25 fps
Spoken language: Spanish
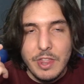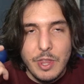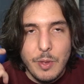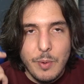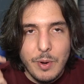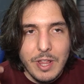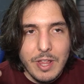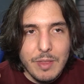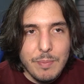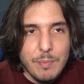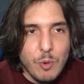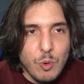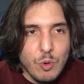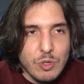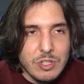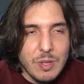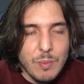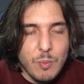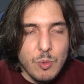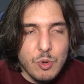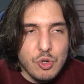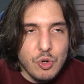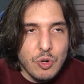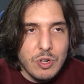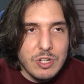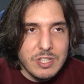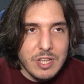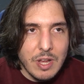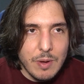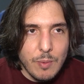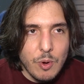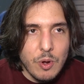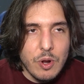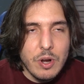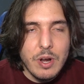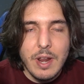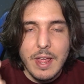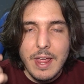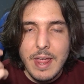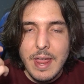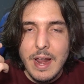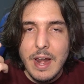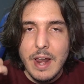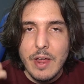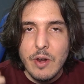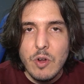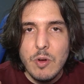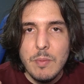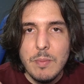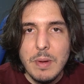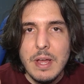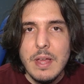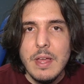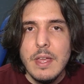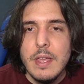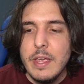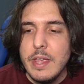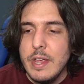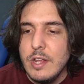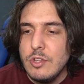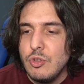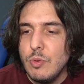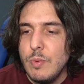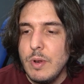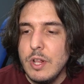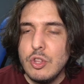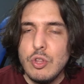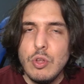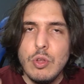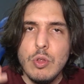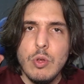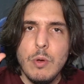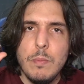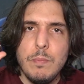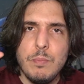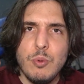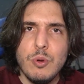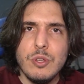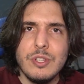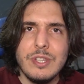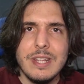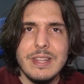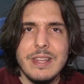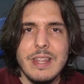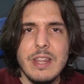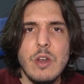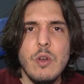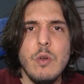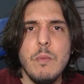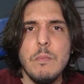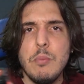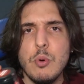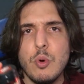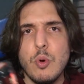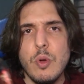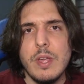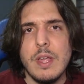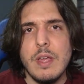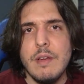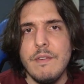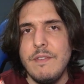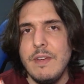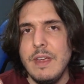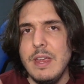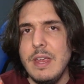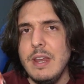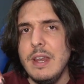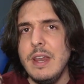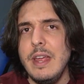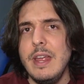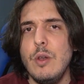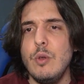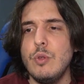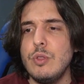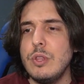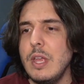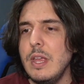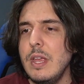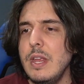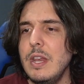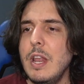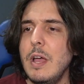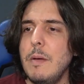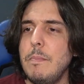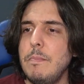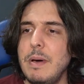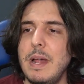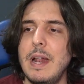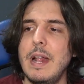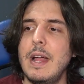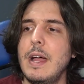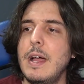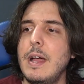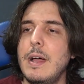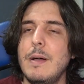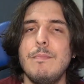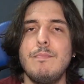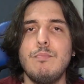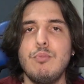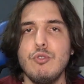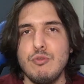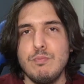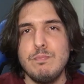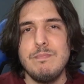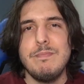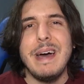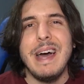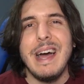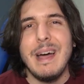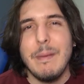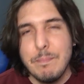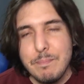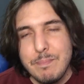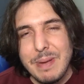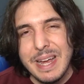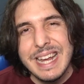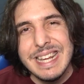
De verdad me gusta mucho el sabor, el aroma y sobre todo pues que tienen un poco de cafeína y luteína para pues para